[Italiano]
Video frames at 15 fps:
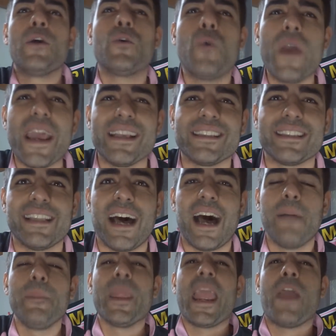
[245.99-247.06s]

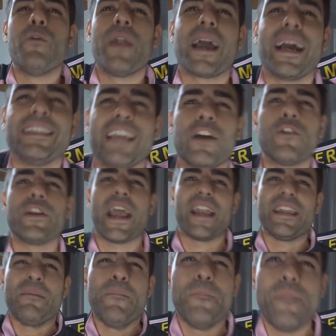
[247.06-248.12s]
Questa è una categoria
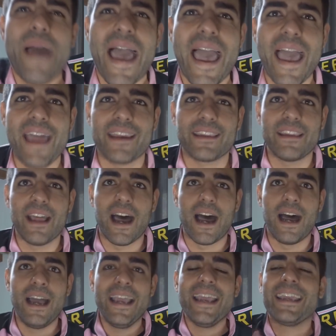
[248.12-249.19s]
di
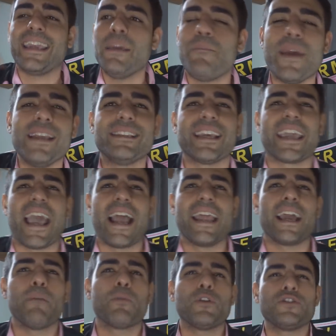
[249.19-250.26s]
merda. Chi pensa che la
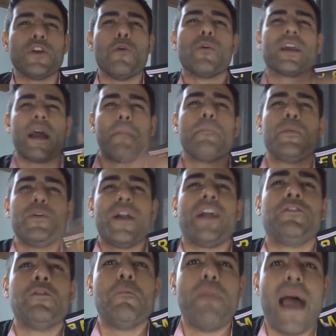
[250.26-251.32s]
Lega Pro sia un
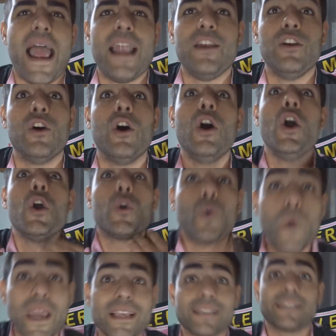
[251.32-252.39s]
campionato bello,
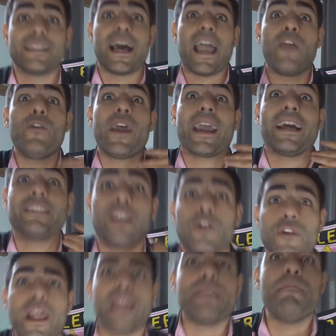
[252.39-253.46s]
questa è una
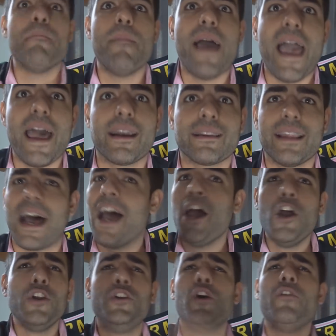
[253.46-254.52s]
categoria di merda
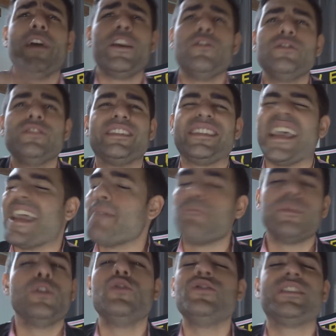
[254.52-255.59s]
dove non, sem-
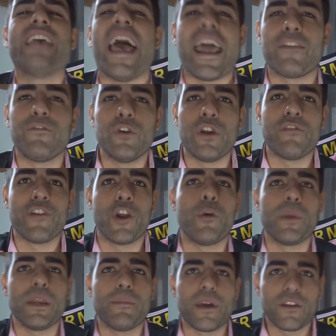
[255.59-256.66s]
non servono i
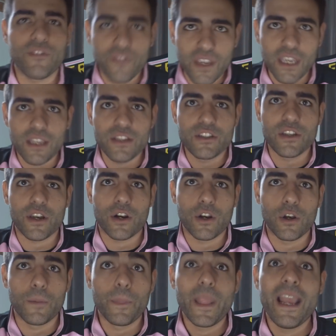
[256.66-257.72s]
fenomeni per
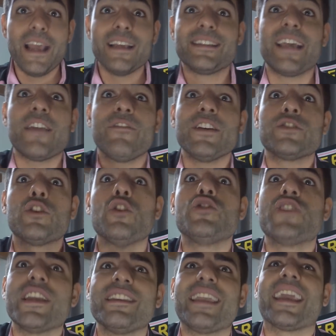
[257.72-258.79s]
vincerlo. Serve solo
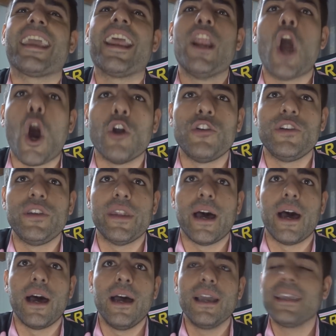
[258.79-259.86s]
gente che
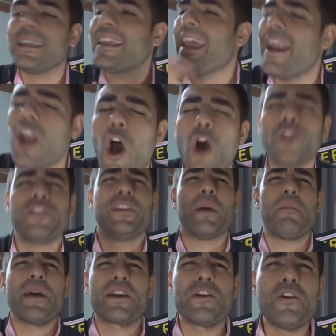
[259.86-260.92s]
lotta. Che
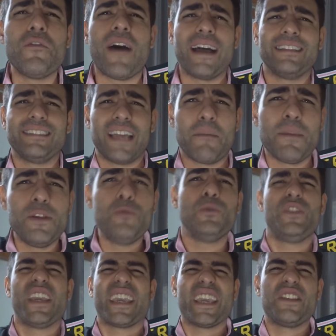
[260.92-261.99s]
lotta per 90
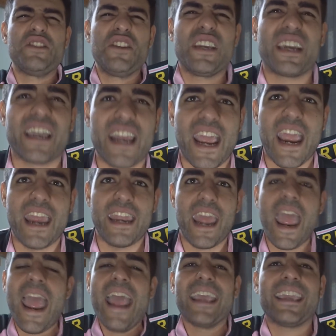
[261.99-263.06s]
minuti, che ci crede,
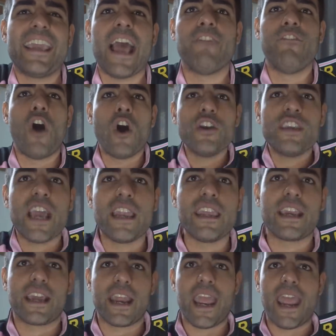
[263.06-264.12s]
che ha voglia
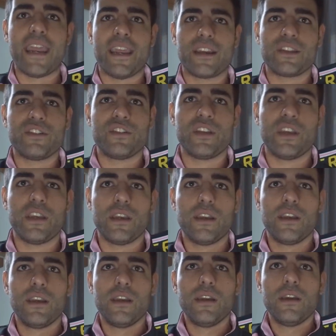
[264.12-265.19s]
di crederci.
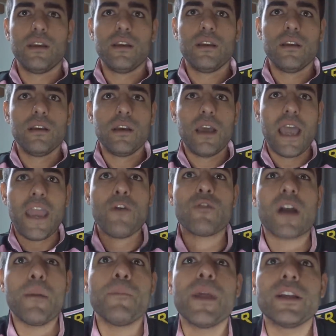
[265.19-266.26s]
È un
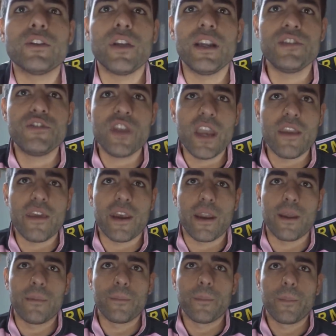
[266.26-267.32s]
campionato del
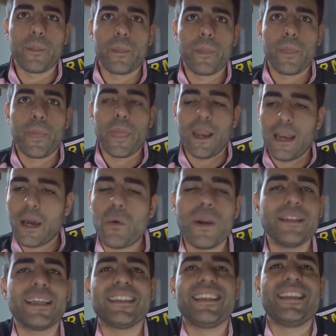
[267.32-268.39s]
genere. La
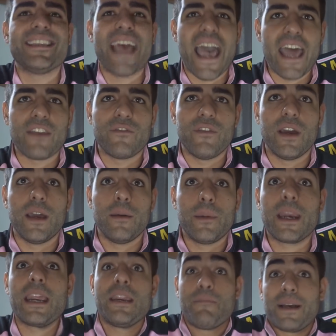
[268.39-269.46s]
qualità ti serve,
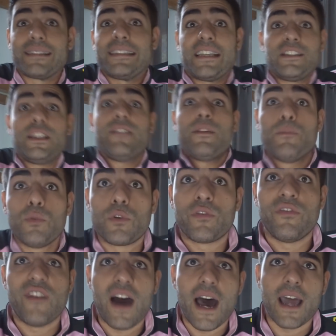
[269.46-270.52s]
i passaggi devi pur
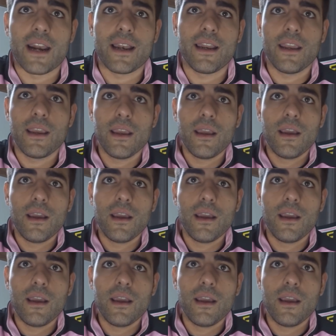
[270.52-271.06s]
farli.